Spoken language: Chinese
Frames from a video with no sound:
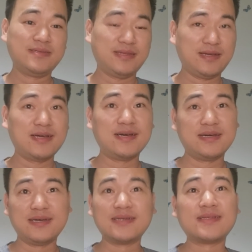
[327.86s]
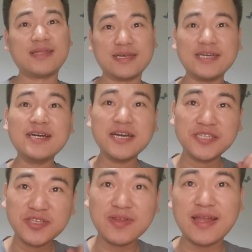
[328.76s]
那个更恶
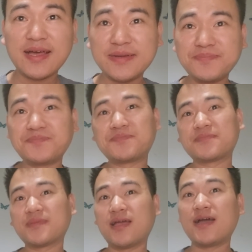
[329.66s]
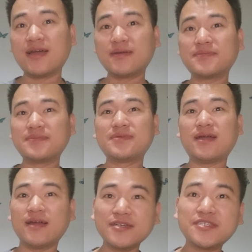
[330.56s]
心的就来了呀，
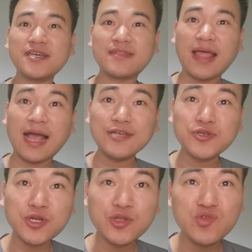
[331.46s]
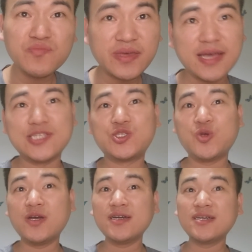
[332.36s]
而且哪个学校都有命案，
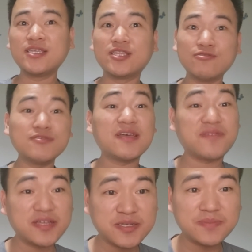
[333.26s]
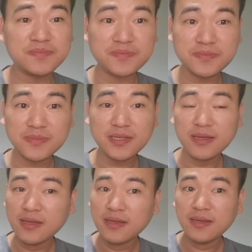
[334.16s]
全国各地都在发生，
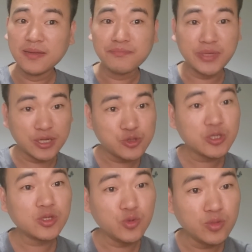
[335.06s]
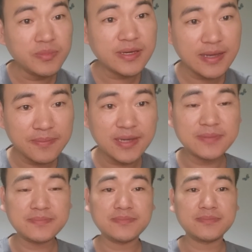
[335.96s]
每个学校都有命案
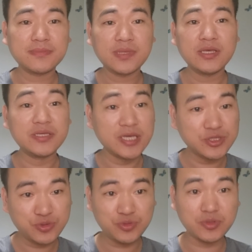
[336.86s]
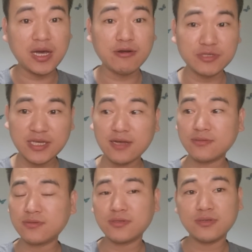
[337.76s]
吗？也许好
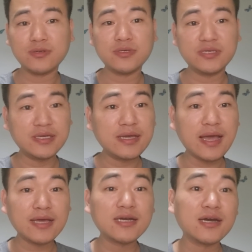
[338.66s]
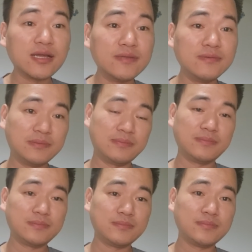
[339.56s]
像，应该可能，
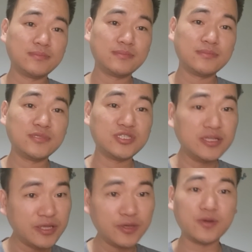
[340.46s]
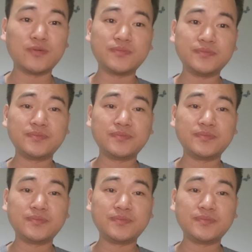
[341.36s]
真的有，